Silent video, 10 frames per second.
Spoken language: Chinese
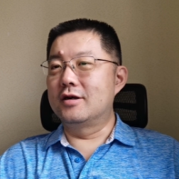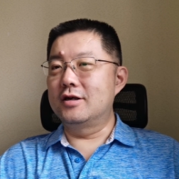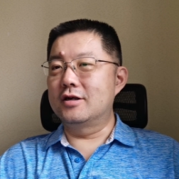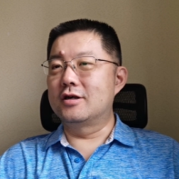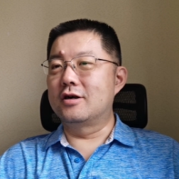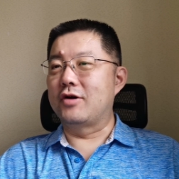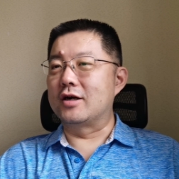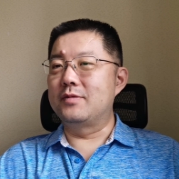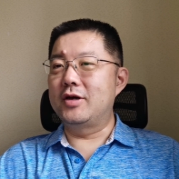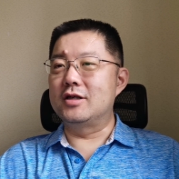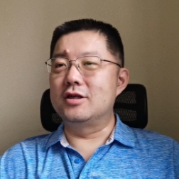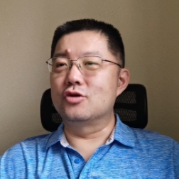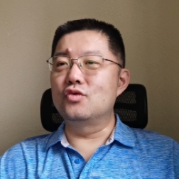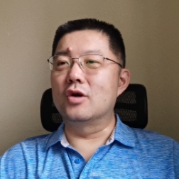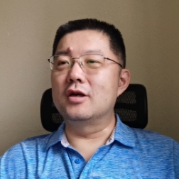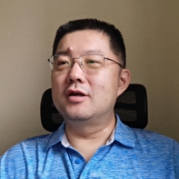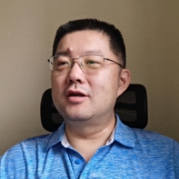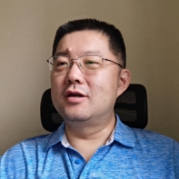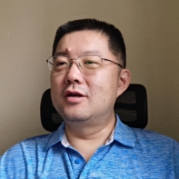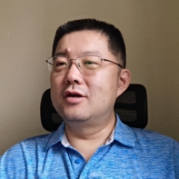然后这个事儿的话是被起诉了，
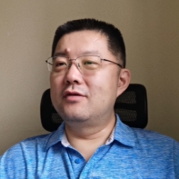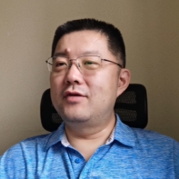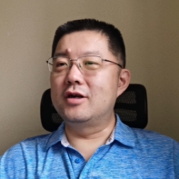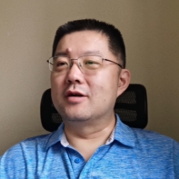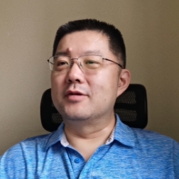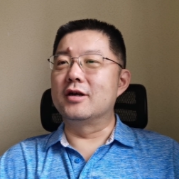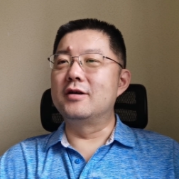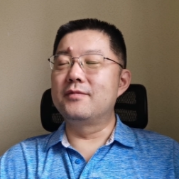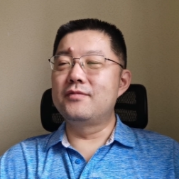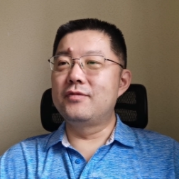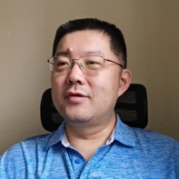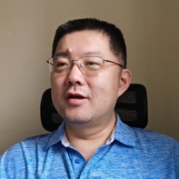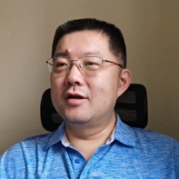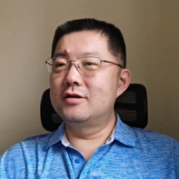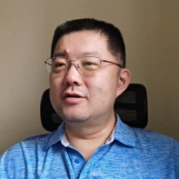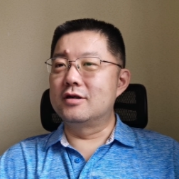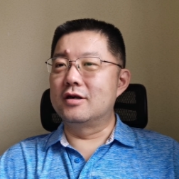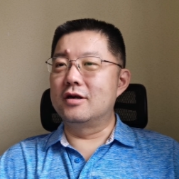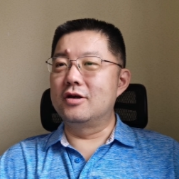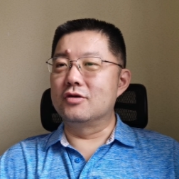为什么呢？就
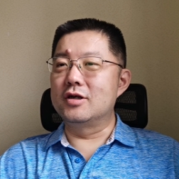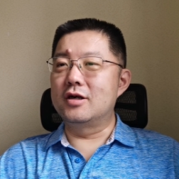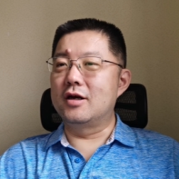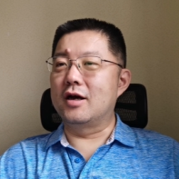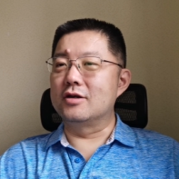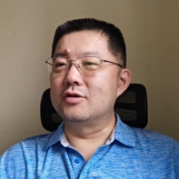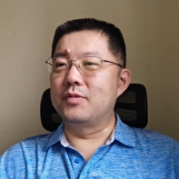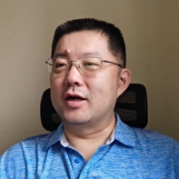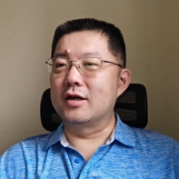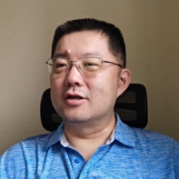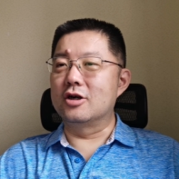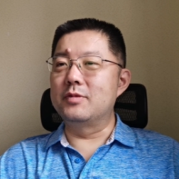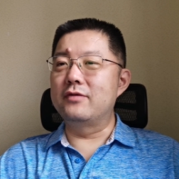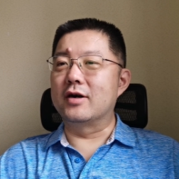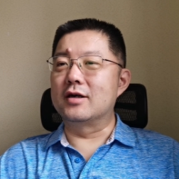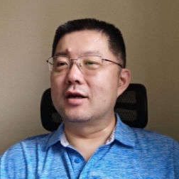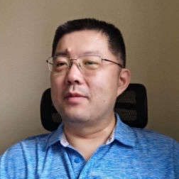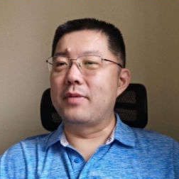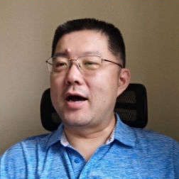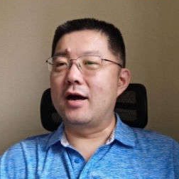是有些人啊就把这个小米网站
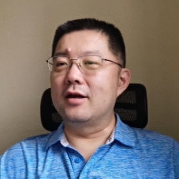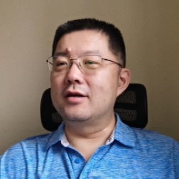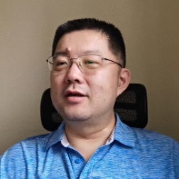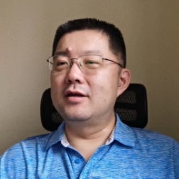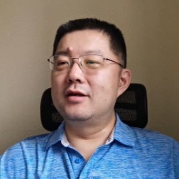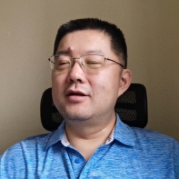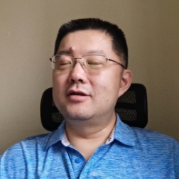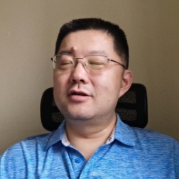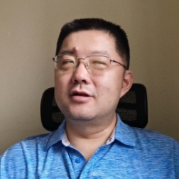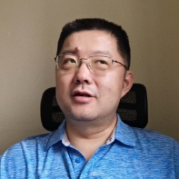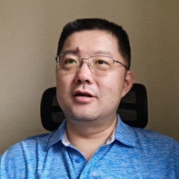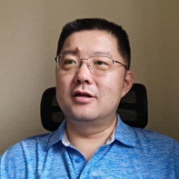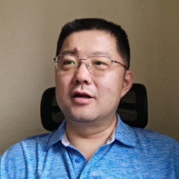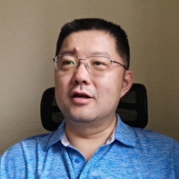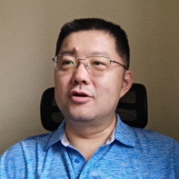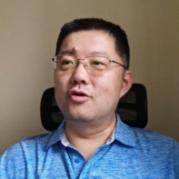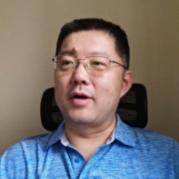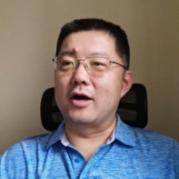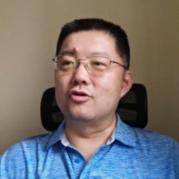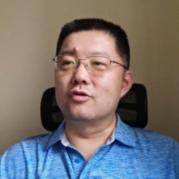给扒了，就是等于是
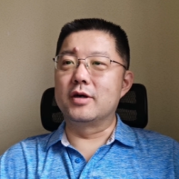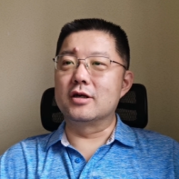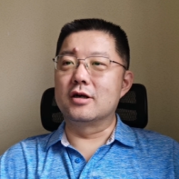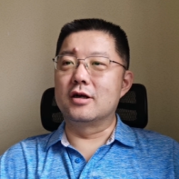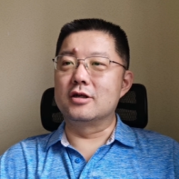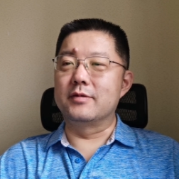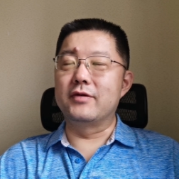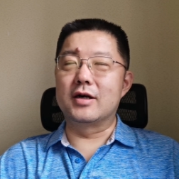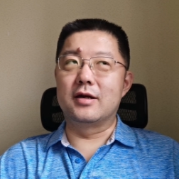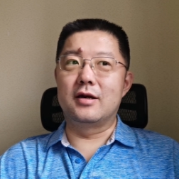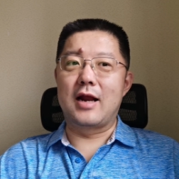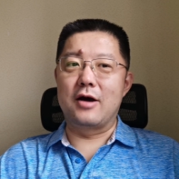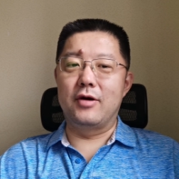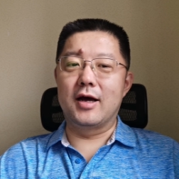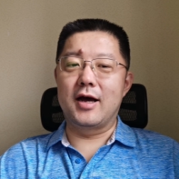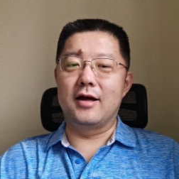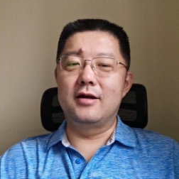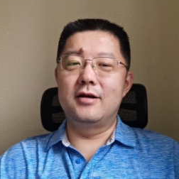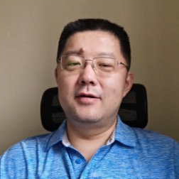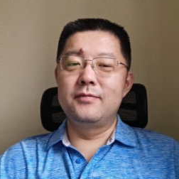用爬虫把整个的小米网站拉回来
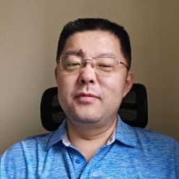看，